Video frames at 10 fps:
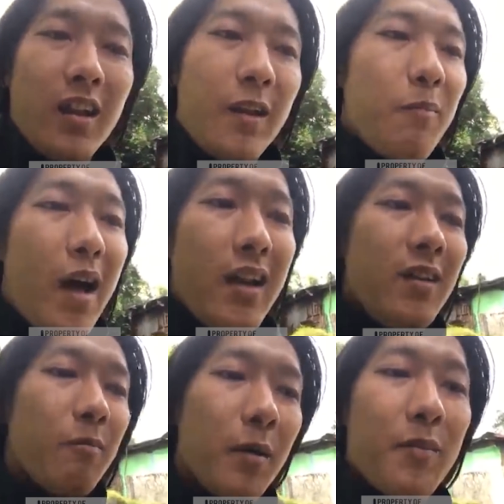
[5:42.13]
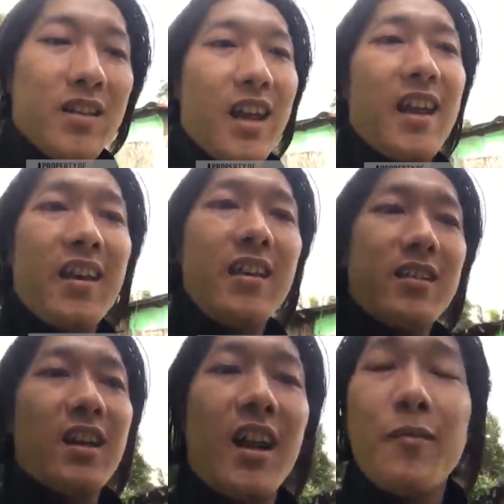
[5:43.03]
iman mempercayai
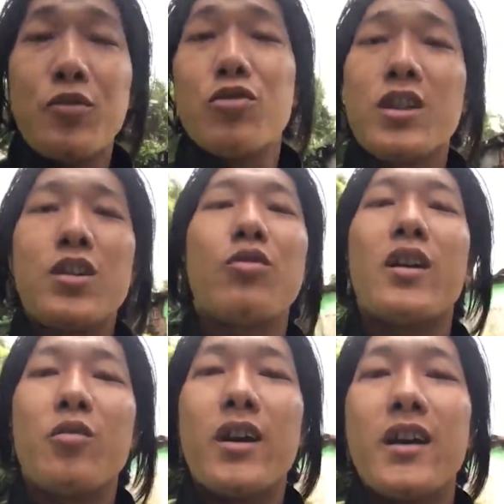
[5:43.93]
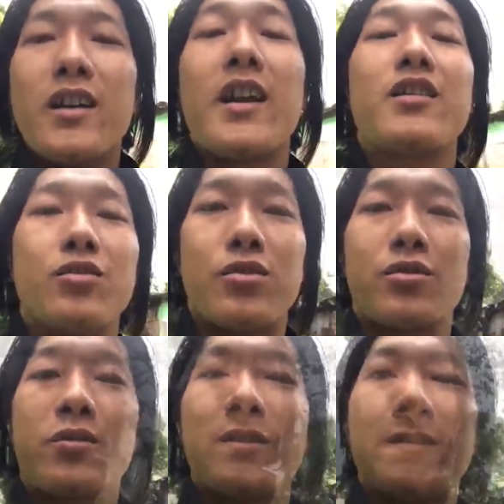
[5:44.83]
salib suci Tuhan gue
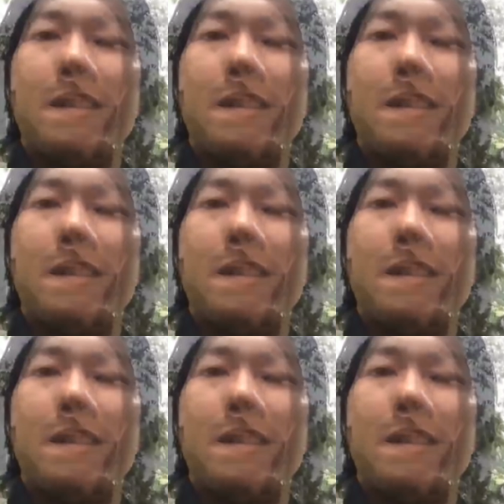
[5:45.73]
Yesus